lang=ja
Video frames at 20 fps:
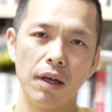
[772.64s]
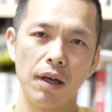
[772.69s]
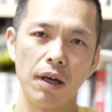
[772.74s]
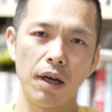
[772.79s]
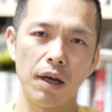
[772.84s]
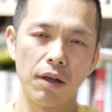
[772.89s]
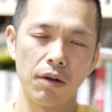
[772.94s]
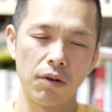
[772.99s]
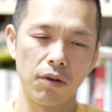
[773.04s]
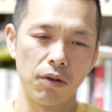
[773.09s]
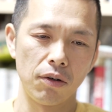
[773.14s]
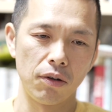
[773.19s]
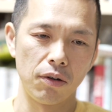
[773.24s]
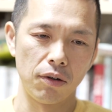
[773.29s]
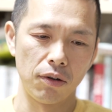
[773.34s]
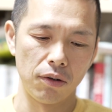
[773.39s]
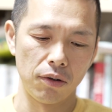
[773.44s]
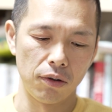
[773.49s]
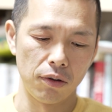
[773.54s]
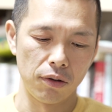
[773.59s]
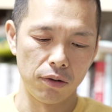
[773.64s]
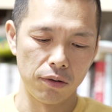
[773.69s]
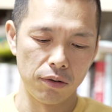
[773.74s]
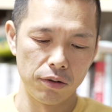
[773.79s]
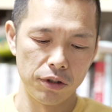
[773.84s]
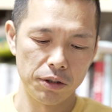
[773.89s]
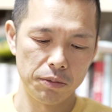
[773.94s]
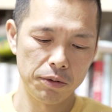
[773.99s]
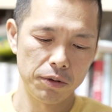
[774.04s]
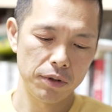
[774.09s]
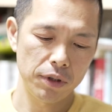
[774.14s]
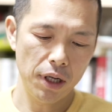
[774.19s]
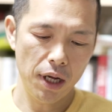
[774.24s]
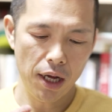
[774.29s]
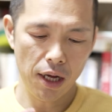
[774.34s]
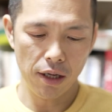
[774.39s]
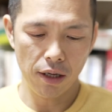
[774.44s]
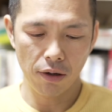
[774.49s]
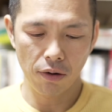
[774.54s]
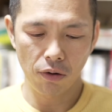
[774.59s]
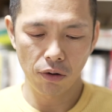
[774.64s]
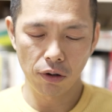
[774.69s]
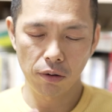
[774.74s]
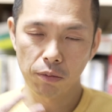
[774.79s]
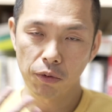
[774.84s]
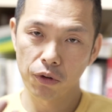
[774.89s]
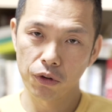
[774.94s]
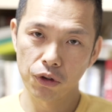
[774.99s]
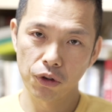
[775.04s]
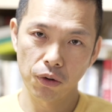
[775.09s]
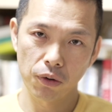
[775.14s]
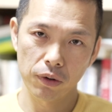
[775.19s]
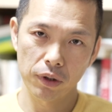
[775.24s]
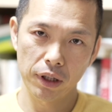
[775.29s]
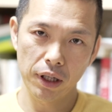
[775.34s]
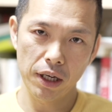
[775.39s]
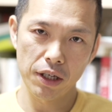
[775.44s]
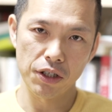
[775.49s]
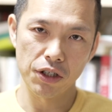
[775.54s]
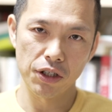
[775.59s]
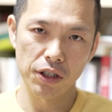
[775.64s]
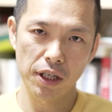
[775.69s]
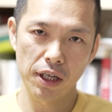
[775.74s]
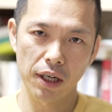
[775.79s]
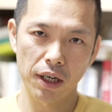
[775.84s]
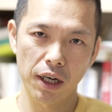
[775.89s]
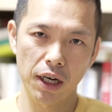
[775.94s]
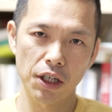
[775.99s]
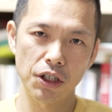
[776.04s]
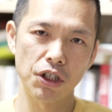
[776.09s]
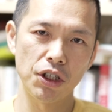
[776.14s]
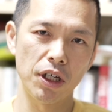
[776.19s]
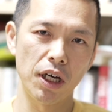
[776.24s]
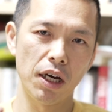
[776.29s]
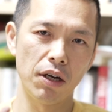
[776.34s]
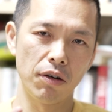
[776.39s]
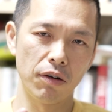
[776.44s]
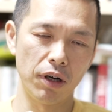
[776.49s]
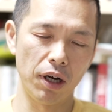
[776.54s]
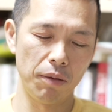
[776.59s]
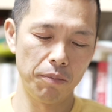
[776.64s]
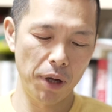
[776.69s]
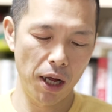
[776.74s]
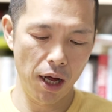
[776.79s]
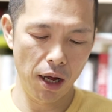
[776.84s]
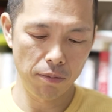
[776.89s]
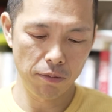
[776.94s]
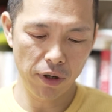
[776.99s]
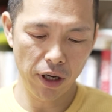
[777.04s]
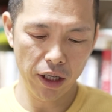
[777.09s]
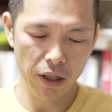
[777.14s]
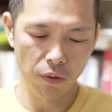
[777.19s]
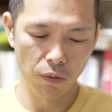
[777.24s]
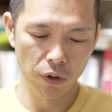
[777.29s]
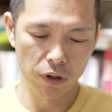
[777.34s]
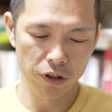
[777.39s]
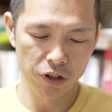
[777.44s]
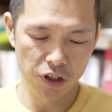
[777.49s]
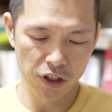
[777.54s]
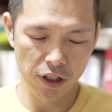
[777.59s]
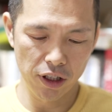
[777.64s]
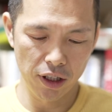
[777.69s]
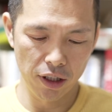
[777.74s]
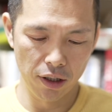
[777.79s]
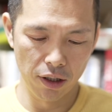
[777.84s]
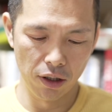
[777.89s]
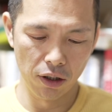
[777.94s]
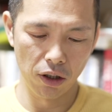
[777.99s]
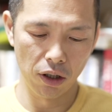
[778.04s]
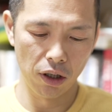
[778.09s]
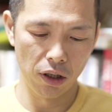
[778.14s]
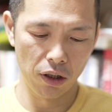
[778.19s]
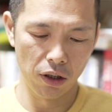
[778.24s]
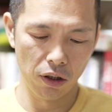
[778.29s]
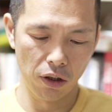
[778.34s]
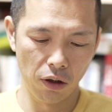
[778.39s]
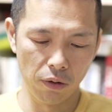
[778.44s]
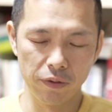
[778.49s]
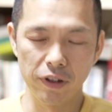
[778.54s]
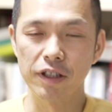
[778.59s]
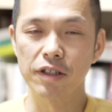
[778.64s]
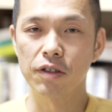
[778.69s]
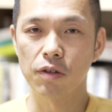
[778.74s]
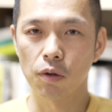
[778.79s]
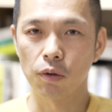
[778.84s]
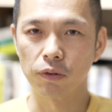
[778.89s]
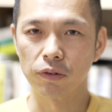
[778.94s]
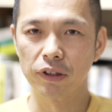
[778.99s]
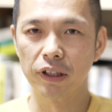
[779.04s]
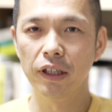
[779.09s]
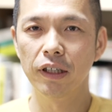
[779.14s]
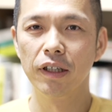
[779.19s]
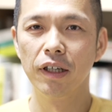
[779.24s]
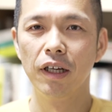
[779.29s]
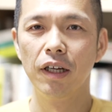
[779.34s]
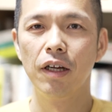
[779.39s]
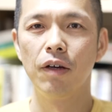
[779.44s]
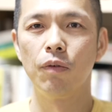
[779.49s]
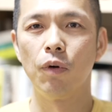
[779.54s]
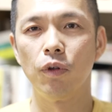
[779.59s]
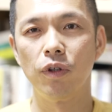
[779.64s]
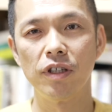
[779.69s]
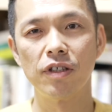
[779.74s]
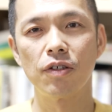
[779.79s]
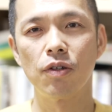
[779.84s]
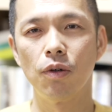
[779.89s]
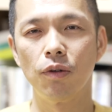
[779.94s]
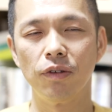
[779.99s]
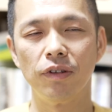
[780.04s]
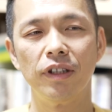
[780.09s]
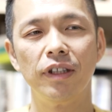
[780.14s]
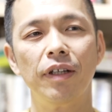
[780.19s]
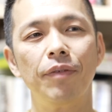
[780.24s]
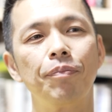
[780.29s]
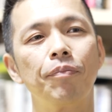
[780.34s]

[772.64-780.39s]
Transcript: あのー、自分がこの目標に対して価値があるか、まあ、Am I worthy、uh, of this goal ね for this goal